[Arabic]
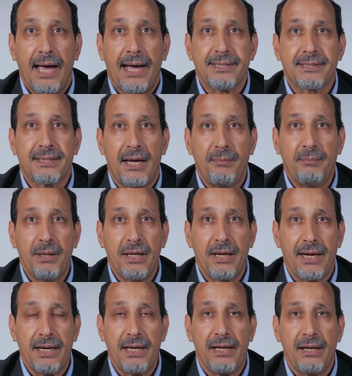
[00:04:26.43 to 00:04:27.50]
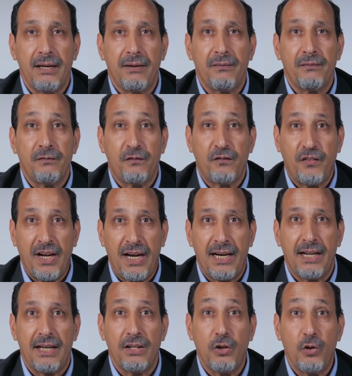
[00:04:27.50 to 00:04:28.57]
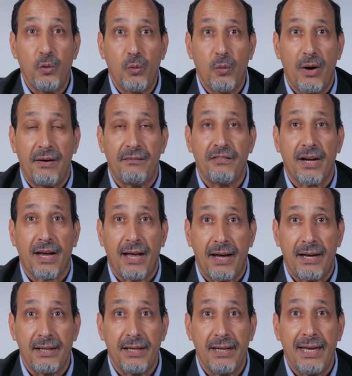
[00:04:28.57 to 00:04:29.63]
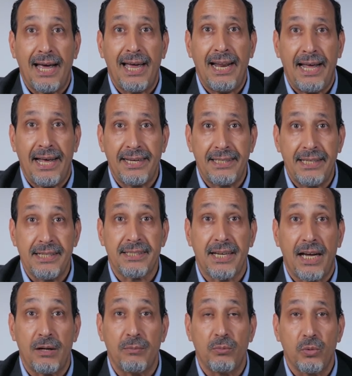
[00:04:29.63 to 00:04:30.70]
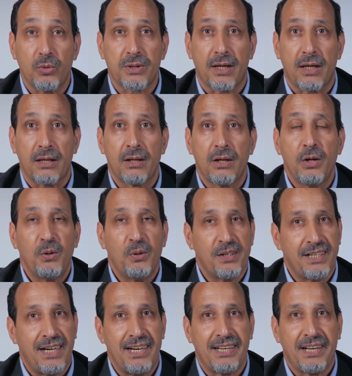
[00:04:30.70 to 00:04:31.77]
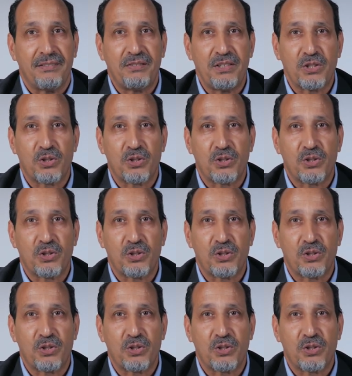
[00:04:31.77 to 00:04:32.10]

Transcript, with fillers: التعبيرين فعلا يوافقان الحديث عن موسى وذلك في